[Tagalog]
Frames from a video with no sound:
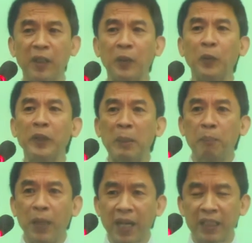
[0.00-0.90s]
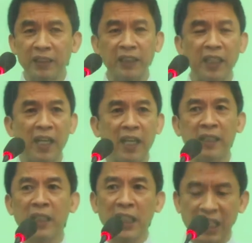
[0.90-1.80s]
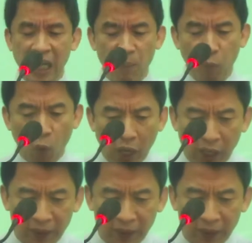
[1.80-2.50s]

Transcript: kundi para sa kanilang kapwa.